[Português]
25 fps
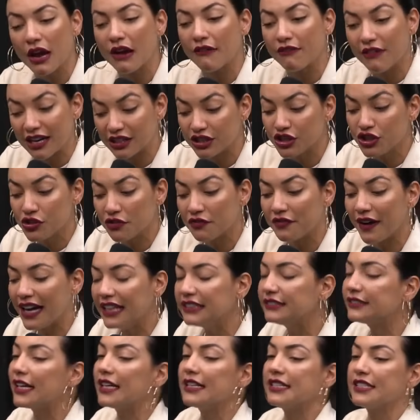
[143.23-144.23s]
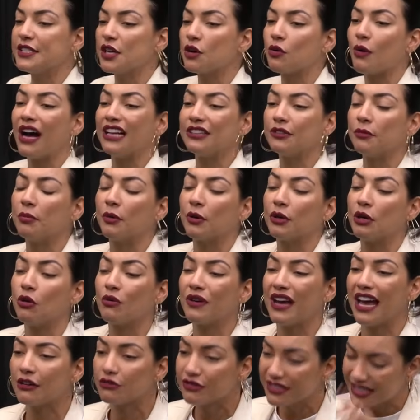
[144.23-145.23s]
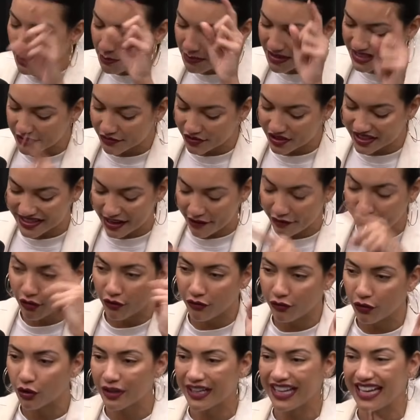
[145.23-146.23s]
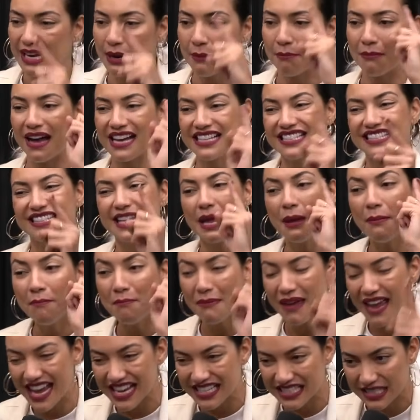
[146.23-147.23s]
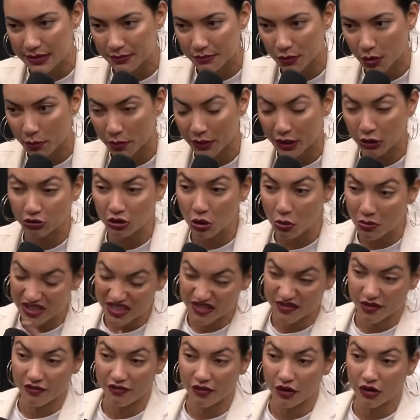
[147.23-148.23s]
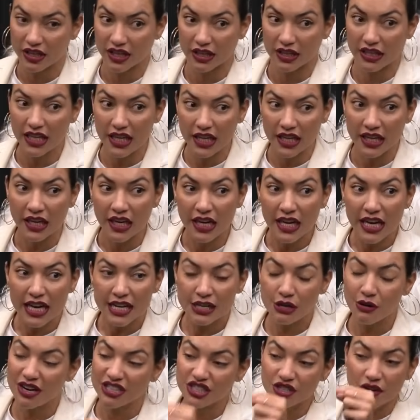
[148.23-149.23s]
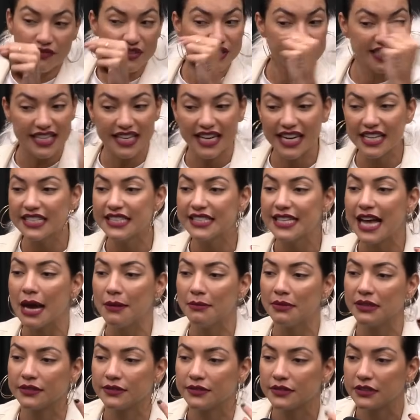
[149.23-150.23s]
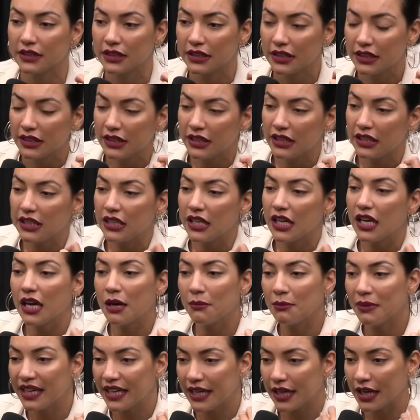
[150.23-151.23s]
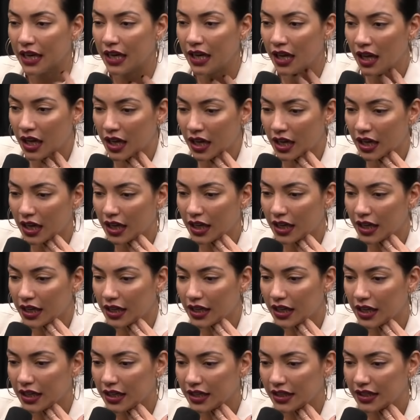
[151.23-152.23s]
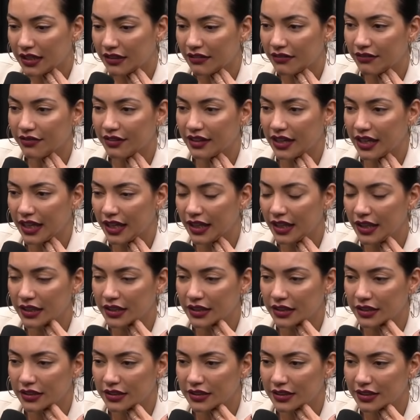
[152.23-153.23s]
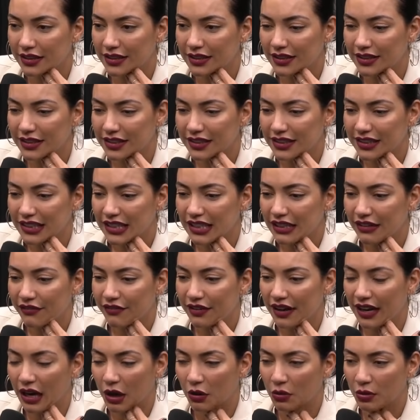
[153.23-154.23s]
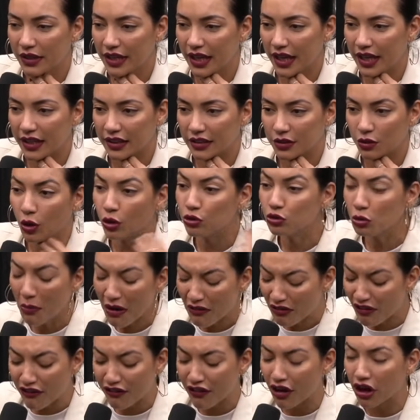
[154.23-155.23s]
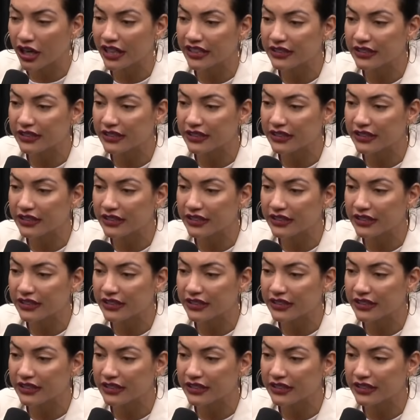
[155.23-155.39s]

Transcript: a gente vai entrar nesse quadro porque eu quero saber se você é fofoqueira master mesmo. Porque eu tenho uma fofoca aqui. E é de Bruna Marquezine, hein? Nós vamos amanhã? falar dela amanhã. É. Vai? Sim. Falar o quê? Conta uma fofoca, oh, tem